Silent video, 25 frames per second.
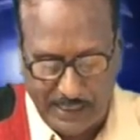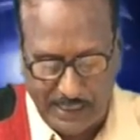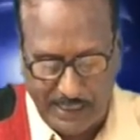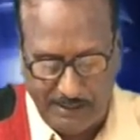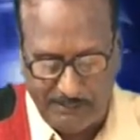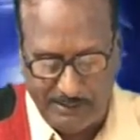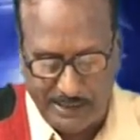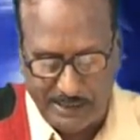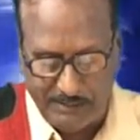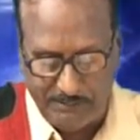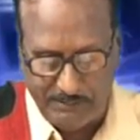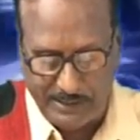
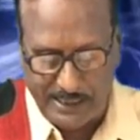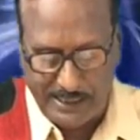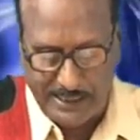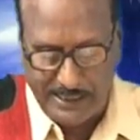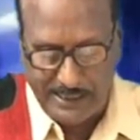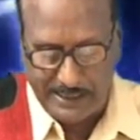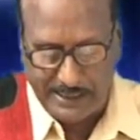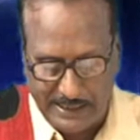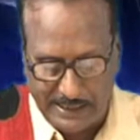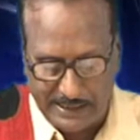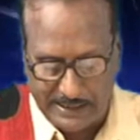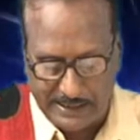அவர்
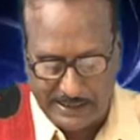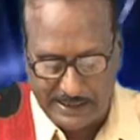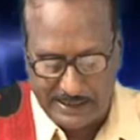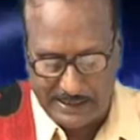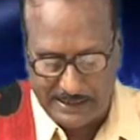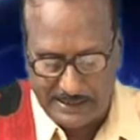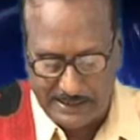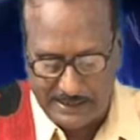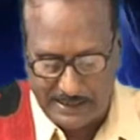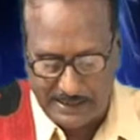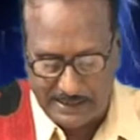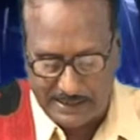வரி
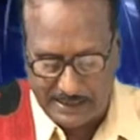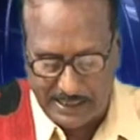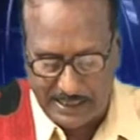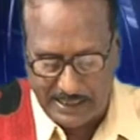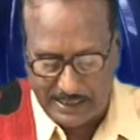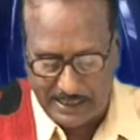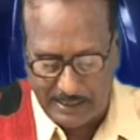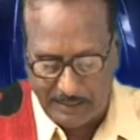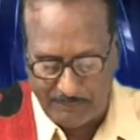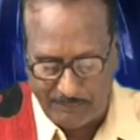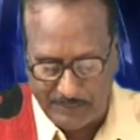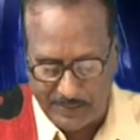கட்டாததற்காக